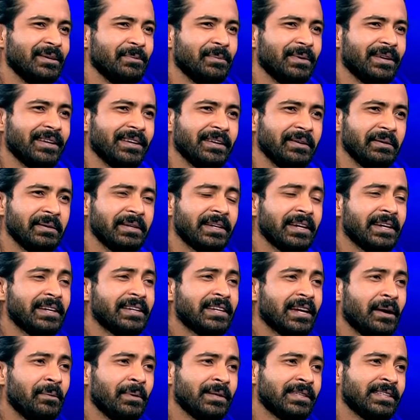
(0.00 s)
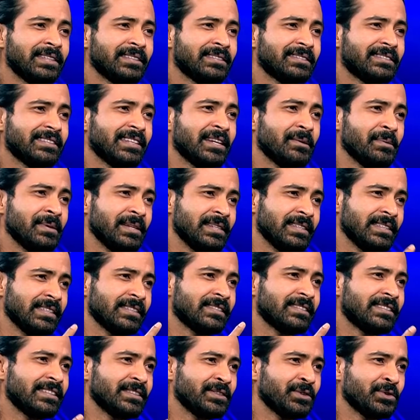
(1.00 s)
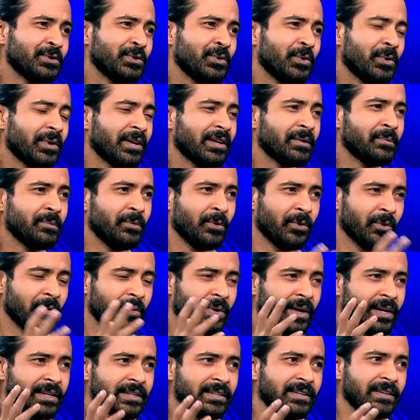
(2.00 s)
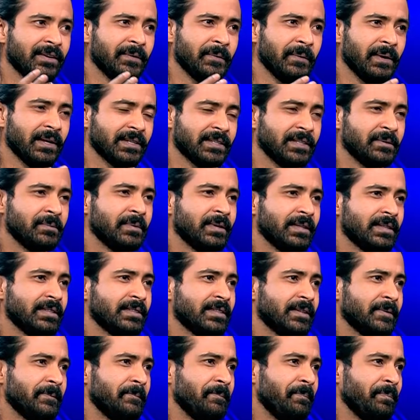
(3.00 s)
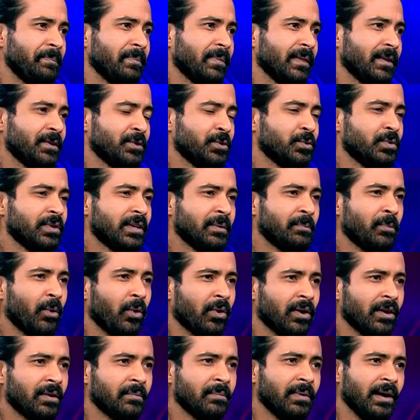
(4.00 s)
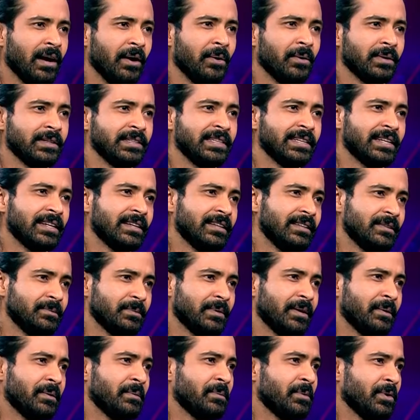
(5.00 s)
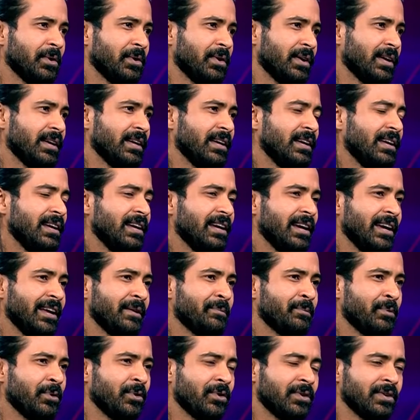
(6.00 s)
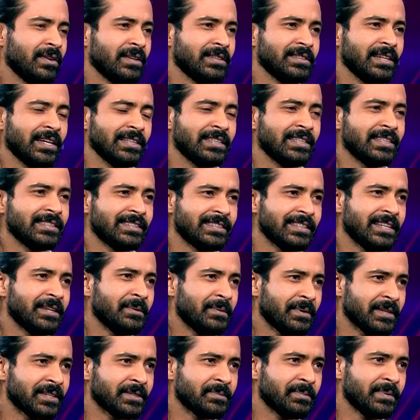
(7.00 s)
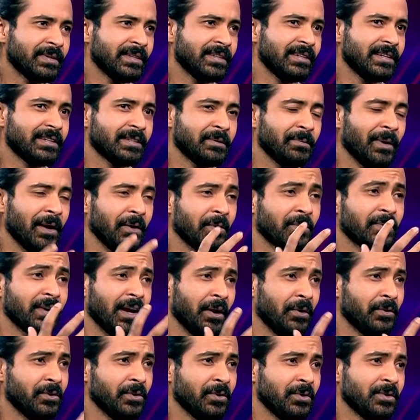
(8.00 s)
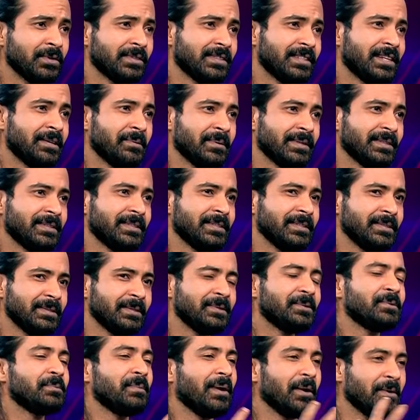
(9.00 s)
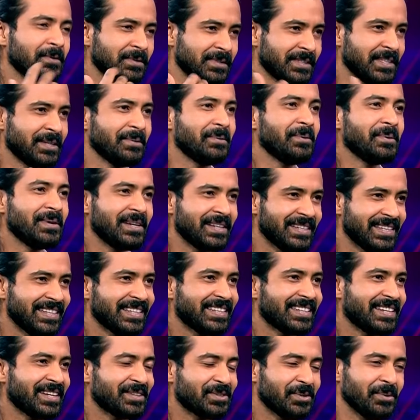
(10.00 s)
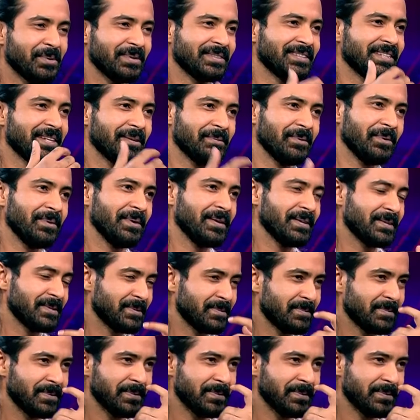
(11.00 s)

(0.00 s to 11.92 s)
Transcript: মানে এটা এটা আমাদের সিনেমা ইন্ডাস্ট্রির জন্য অনেক বড় একটা আশীর্বাদ যে শুধু এটা পড়ান বা হাওয়া দিয়ে না মানে আমার মনে হয় এরপর যাদেরই সিনেমা আসবে একটা ভালো ক্রাউড হলো সিনেমাতে ভালো সিনেমা হলে ঠিকঠাক সবাই সিনেমা মানে দীর্ঘদিন